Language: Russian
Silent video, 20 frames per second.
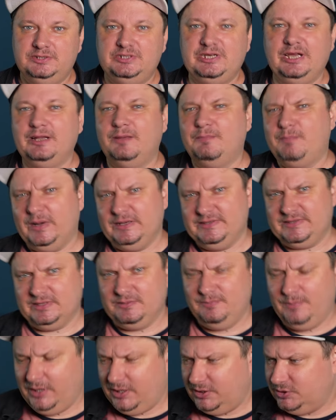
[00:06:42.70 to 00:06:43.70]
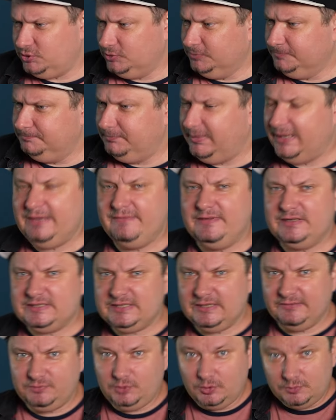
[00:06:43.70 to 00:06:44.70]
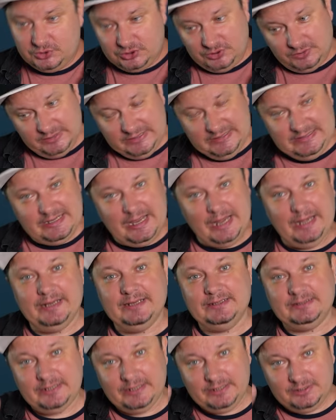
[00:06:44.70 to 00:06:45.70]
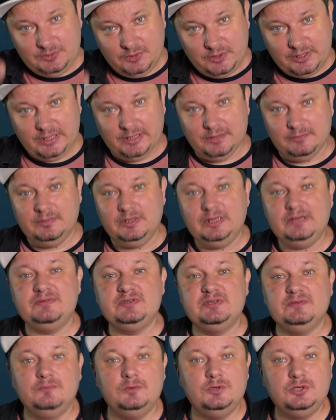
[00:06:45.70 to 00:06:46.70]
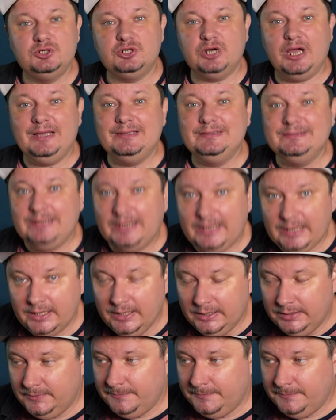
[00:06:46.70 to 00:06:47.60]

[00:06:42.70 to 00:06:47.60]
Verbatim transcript: Сейчас на пальцах покажу. Моя версия в том, что идеальная траектория была всего лишь одна.